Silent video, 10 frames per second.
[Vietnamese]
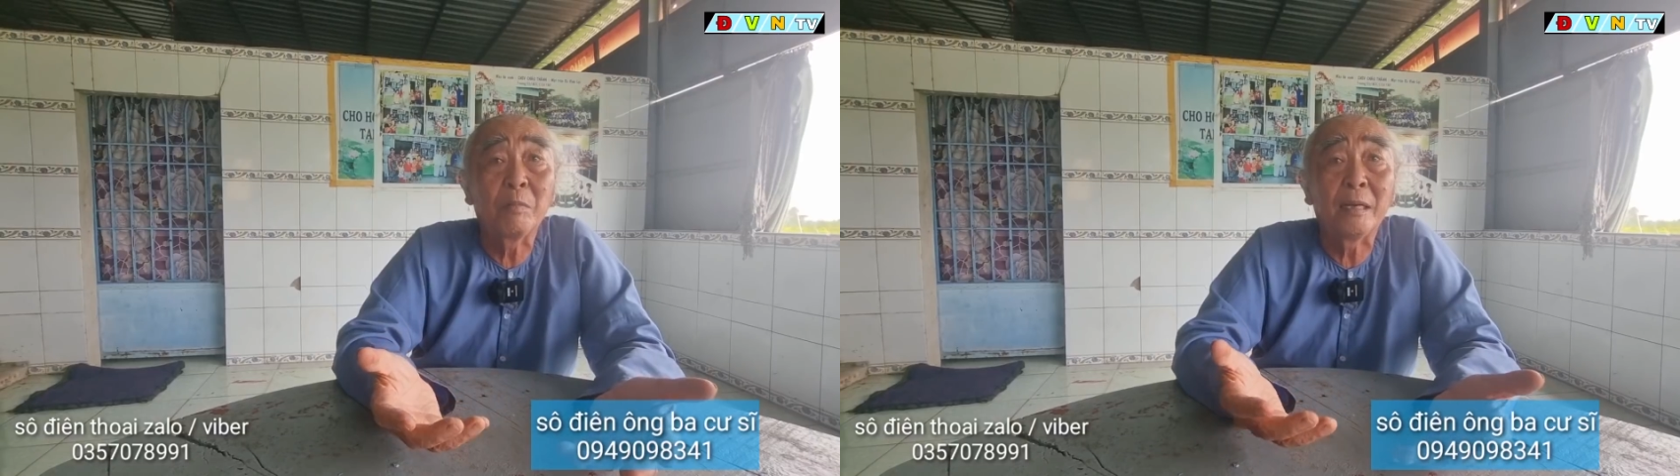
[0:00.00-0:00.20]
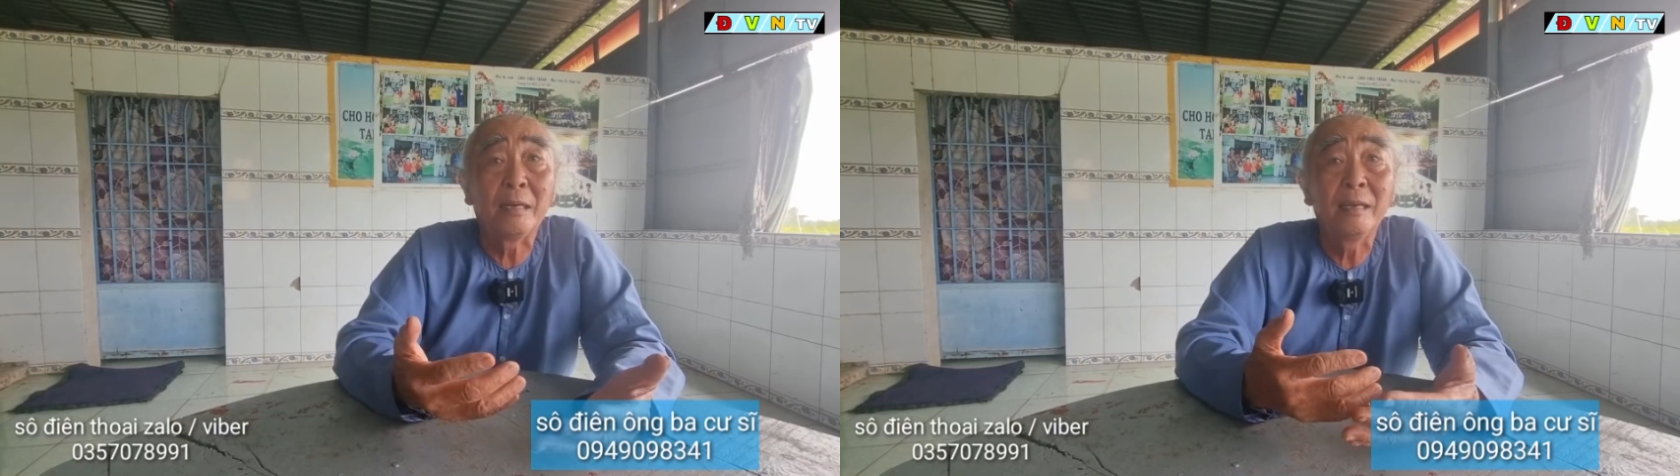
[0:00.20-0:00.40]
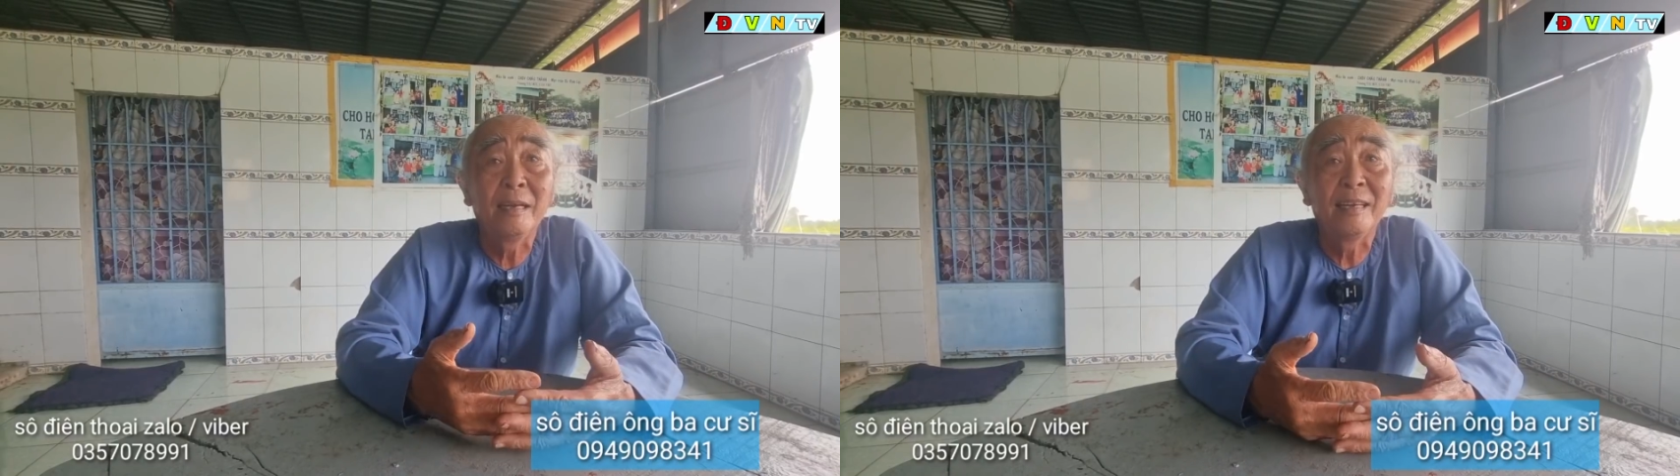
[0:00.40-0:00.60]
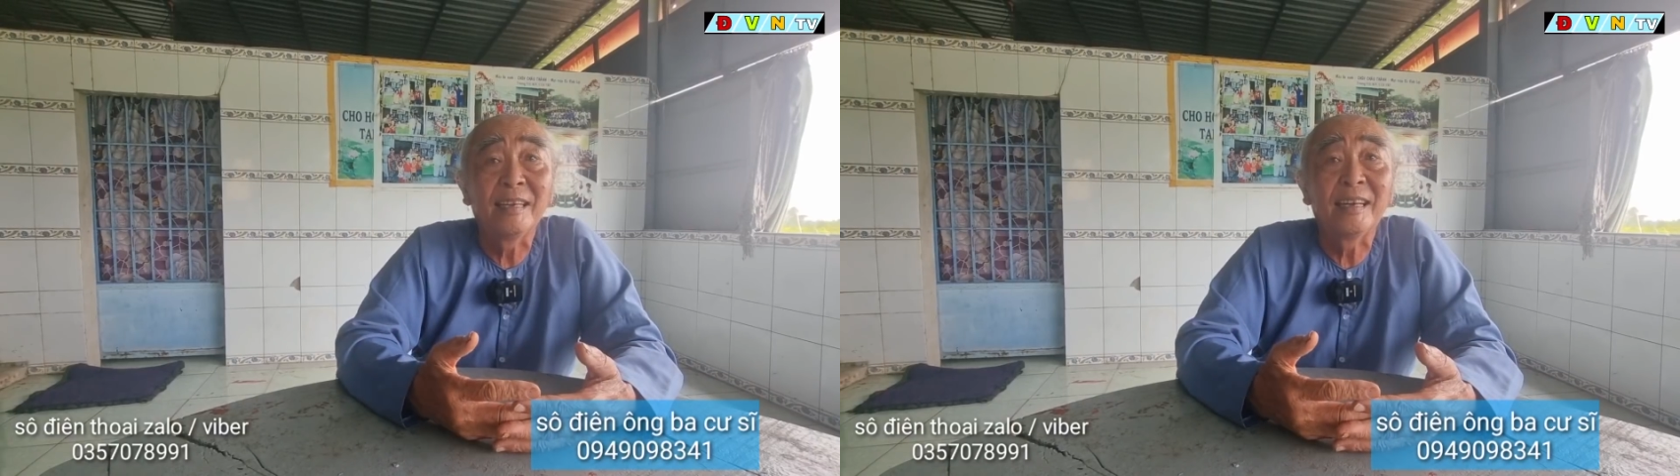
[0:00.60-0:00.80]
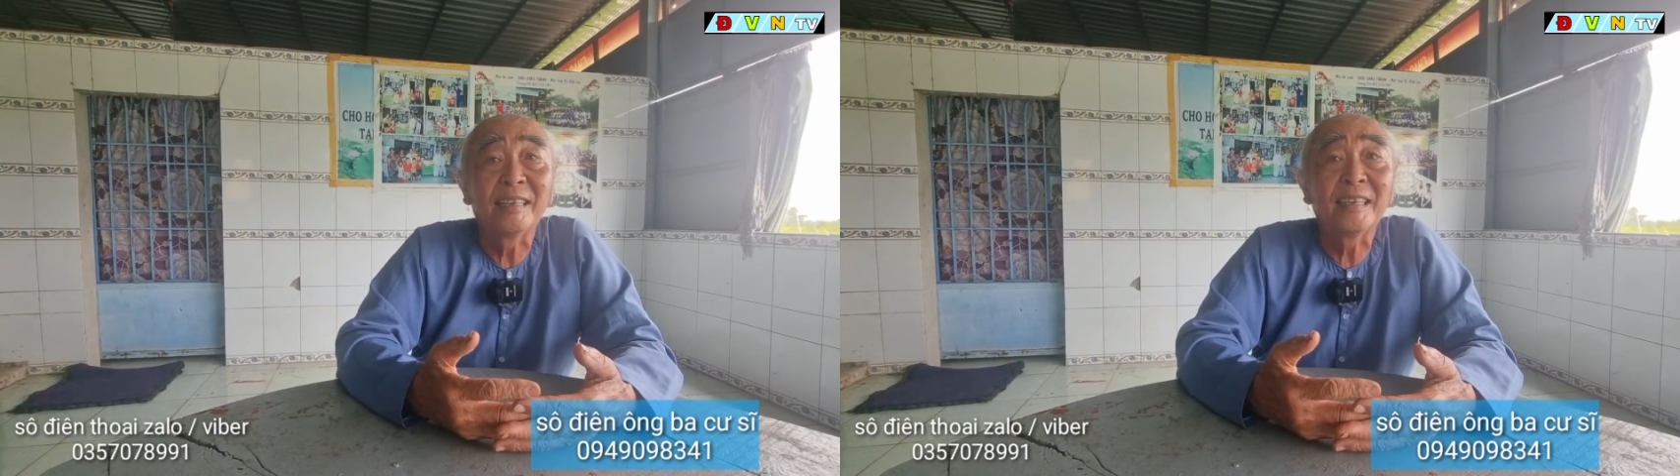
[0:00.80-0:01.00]
bị
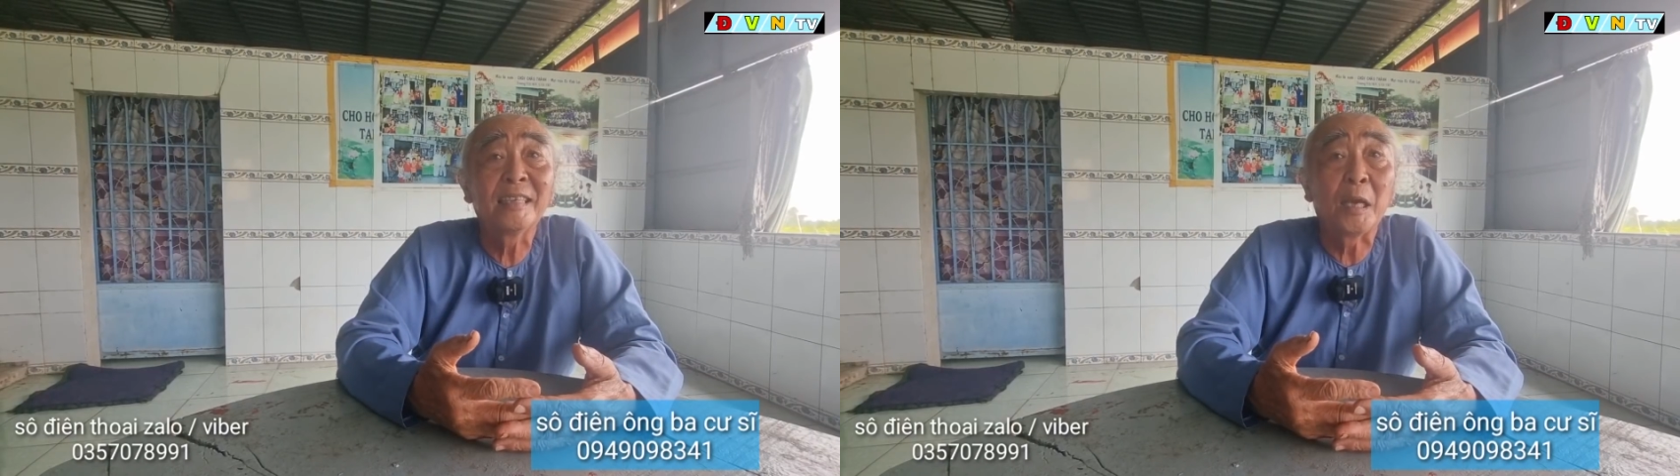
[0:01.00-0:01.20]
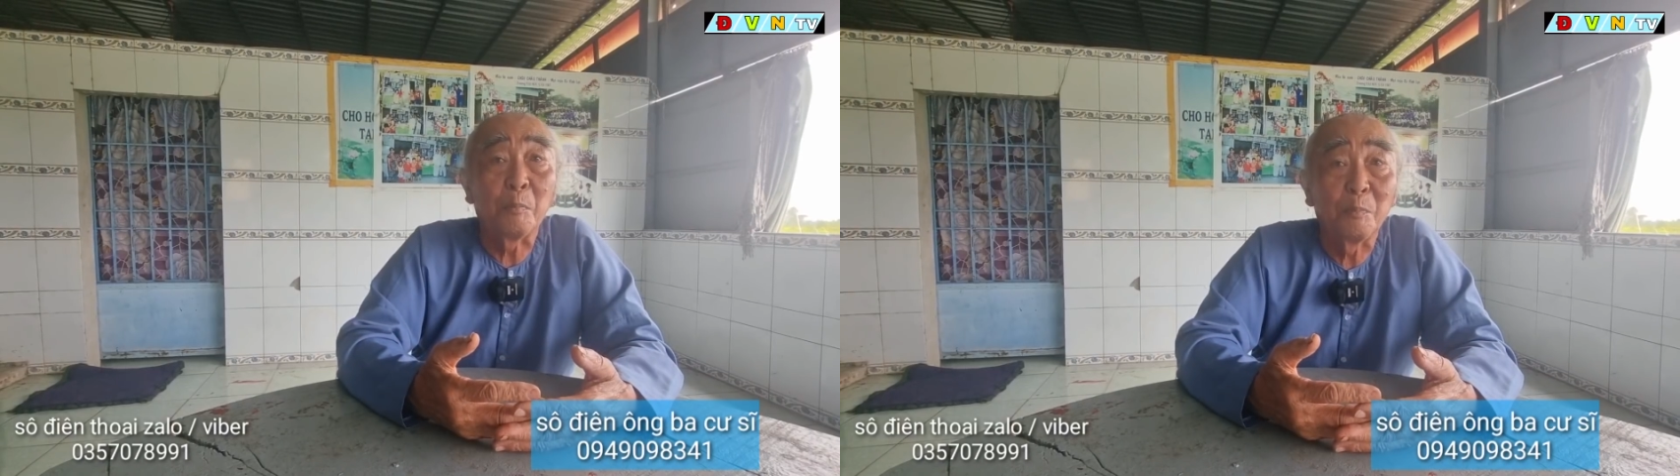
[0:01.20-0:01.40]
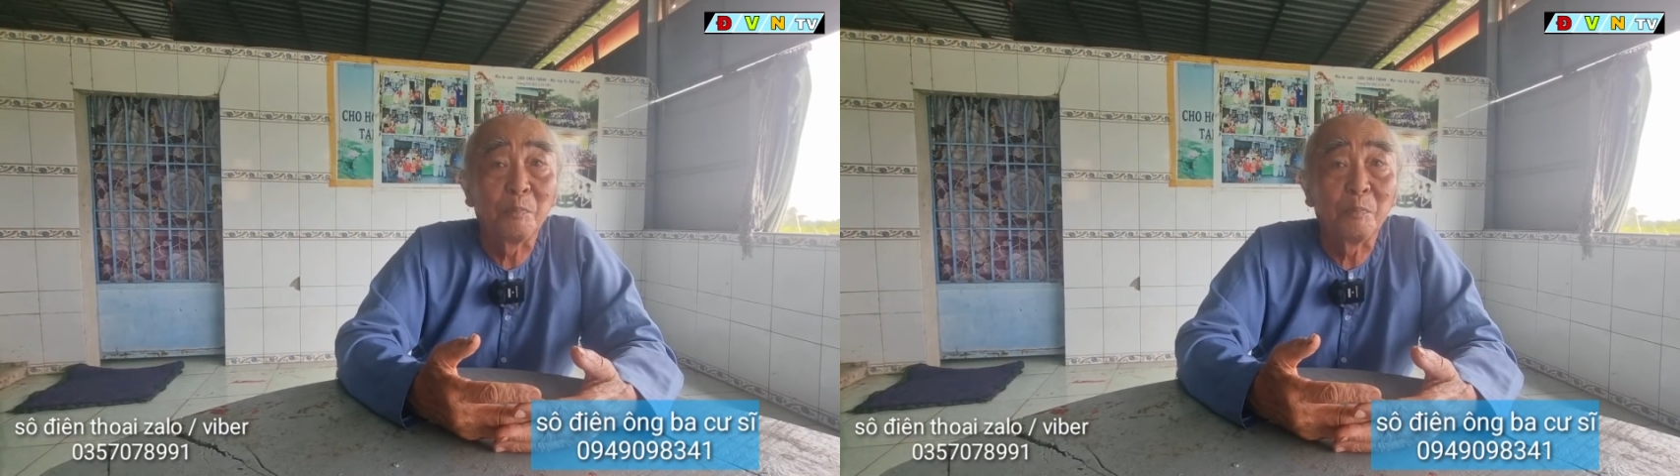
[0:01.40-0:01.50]
à, chết chìm